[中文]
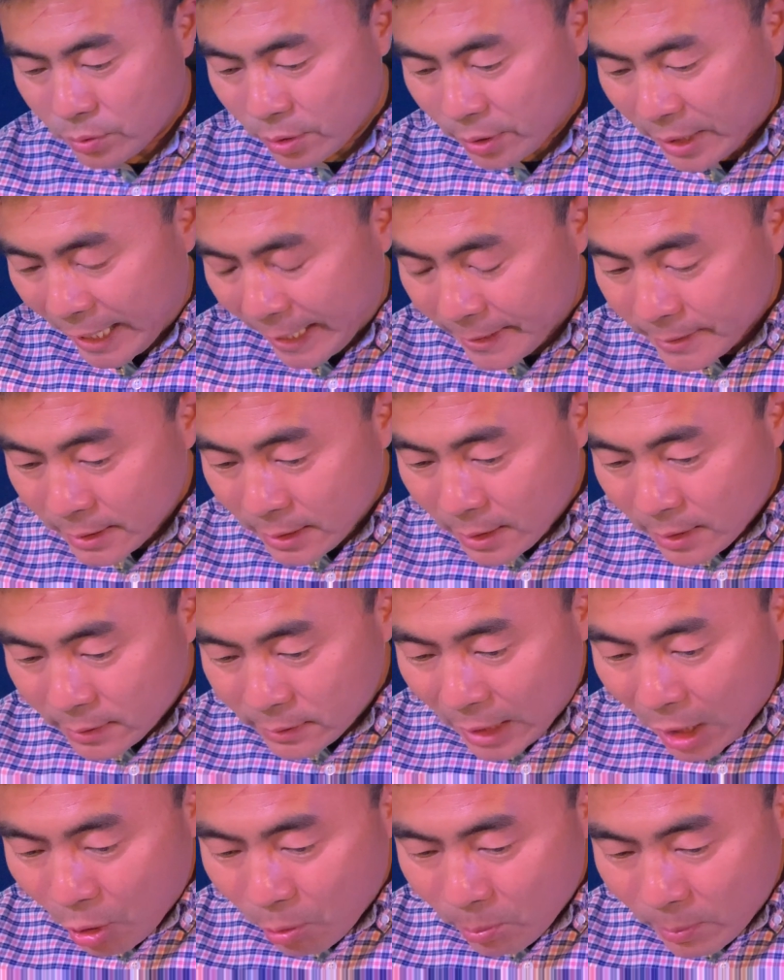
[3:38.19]
OK，
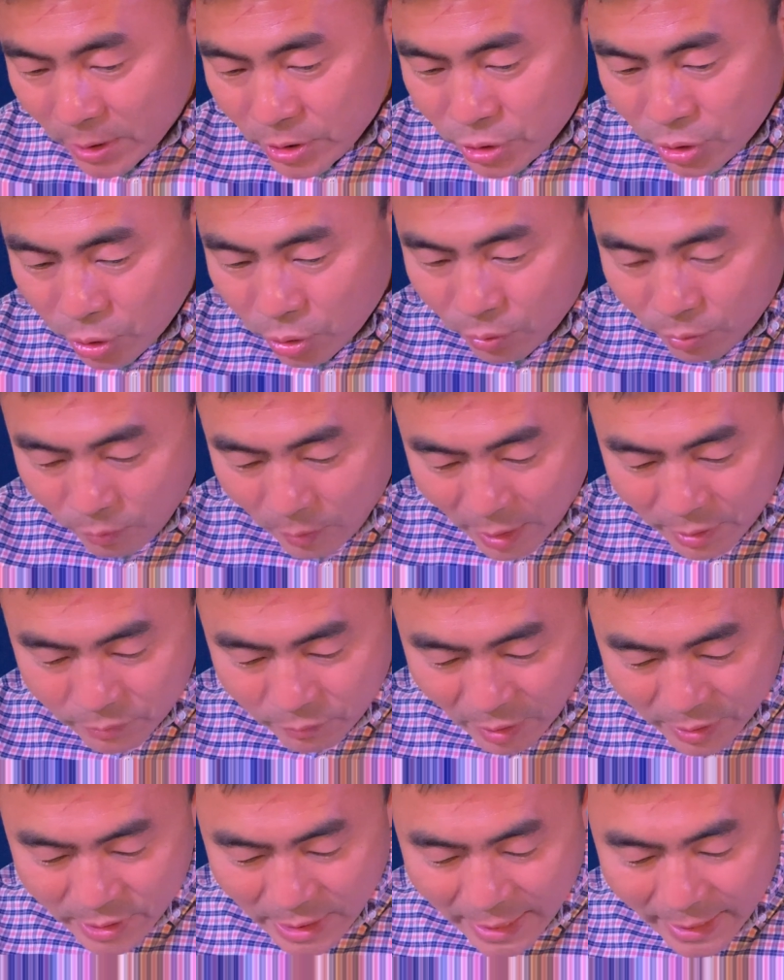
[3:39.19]
那我们就往
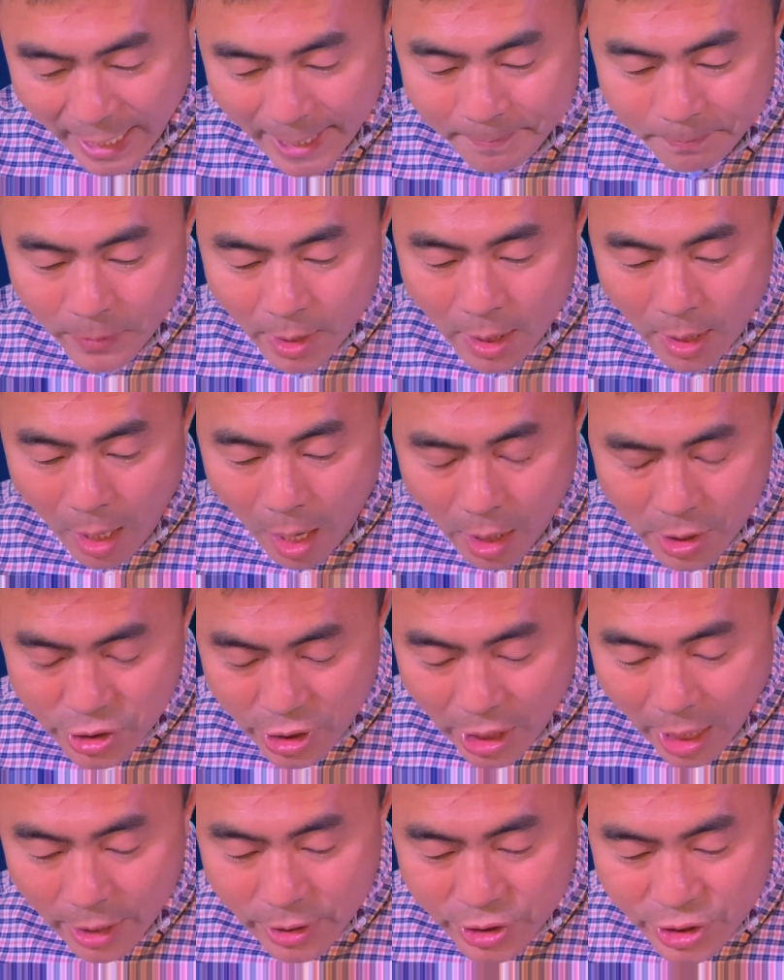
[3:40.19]
往下看二
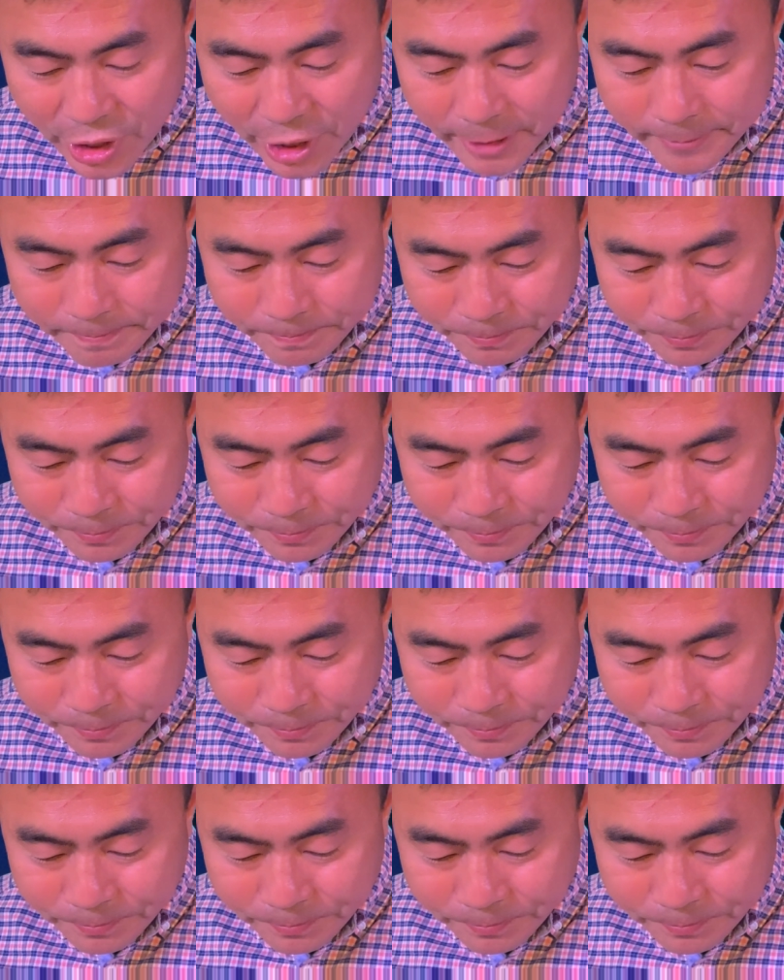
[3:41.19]
十二节，